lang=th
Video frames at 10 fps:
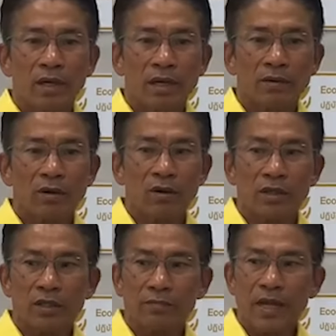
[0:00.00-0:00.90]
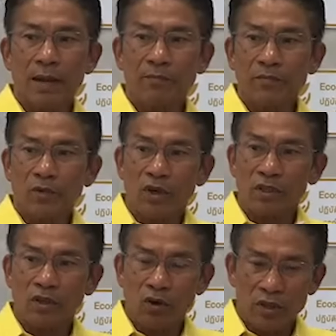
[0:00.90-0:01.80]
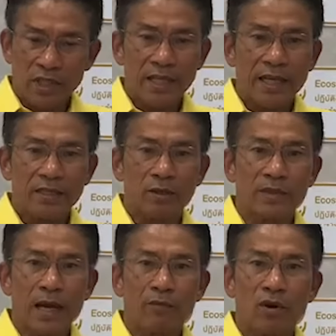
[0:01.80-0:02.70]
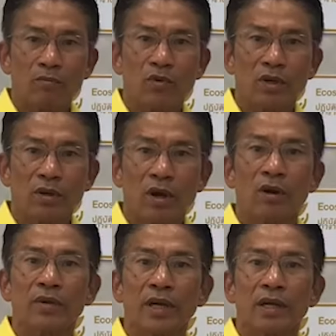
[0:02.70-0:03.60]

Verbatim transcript: แล้วก่อนสอบถามก่อนก่อนที่จะสอบถามข้อมูลเขา